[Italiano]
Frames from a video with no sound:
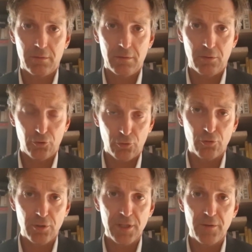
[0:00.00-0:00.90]
lo
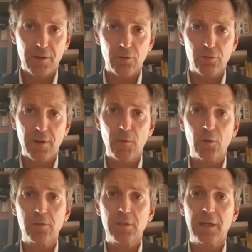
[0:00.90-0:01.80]
sottolineo ancora una
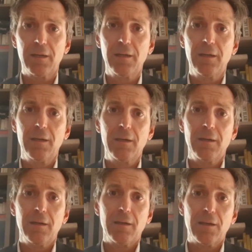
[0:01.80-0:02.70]
volta, la